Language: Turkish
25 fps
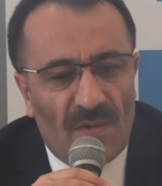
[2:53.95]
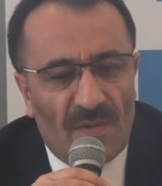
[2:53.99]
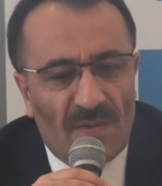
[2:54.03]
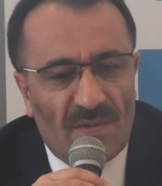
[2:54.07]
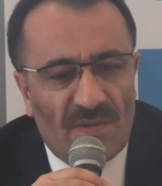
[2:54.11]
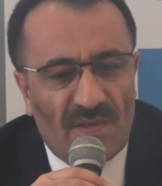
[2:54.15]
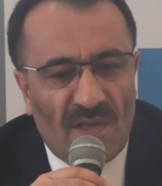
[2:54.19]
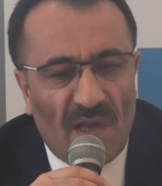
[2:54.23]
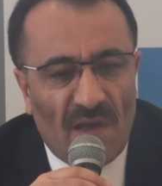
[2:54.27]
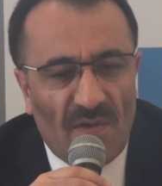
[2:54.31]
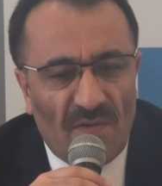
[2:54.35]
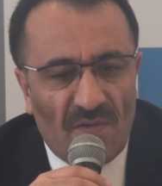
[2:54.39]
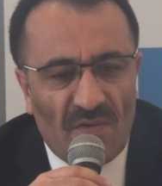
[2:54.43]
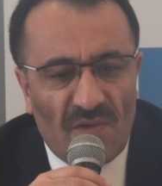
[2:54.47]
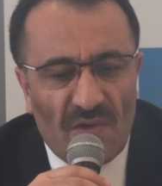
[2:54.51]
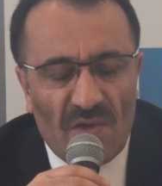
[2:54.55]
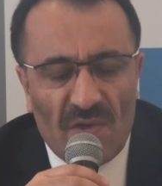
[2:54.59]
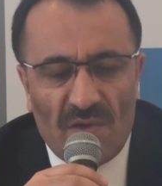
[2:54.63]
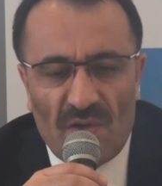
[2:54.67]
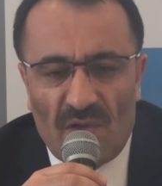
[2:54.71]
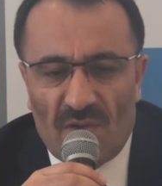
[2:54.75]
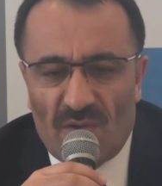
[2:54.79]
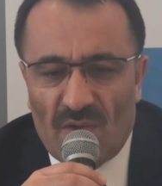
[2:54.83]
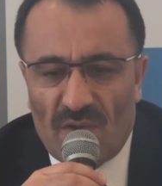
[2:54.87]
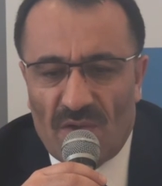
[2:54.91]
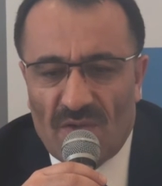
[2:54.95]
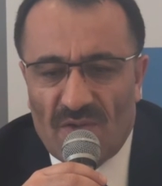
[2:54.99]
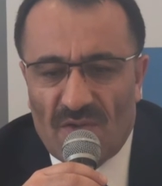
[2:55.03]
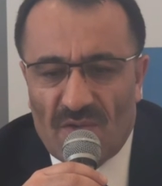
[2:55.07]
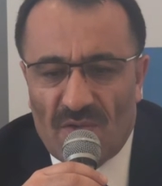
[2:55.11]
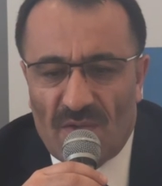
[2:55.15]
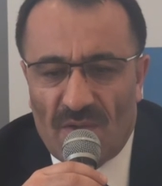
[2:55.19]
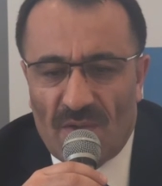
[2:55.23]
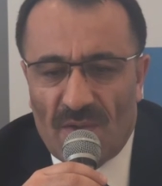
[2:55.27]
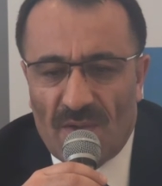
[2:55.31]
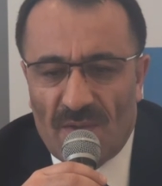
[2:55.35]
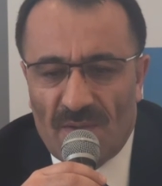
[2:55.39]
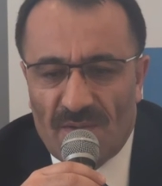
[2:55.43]
sevdiği ya da
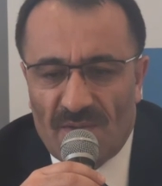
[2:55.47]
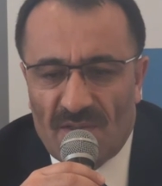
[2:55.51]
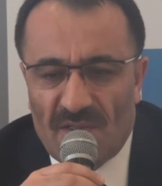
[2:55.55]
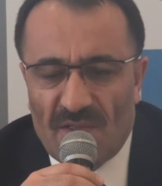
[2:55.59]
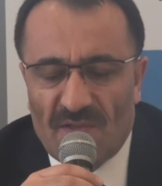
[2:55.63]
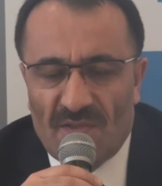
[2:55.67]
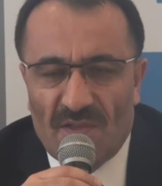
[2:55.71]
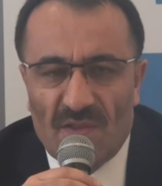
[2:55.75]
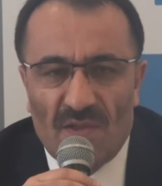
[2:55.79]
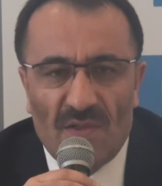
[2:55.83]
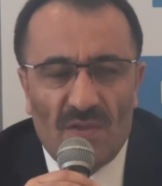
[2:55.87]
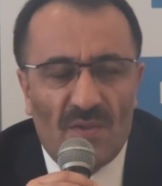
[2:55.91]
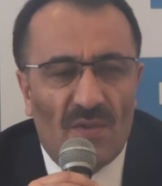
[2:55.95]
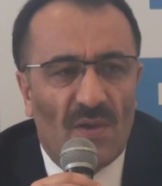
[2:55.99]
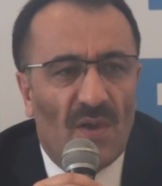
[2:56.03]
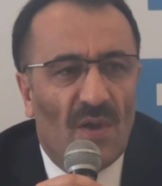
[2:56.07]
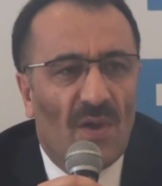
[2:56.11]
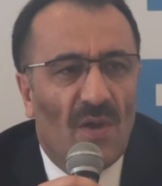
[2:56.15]
işte sizin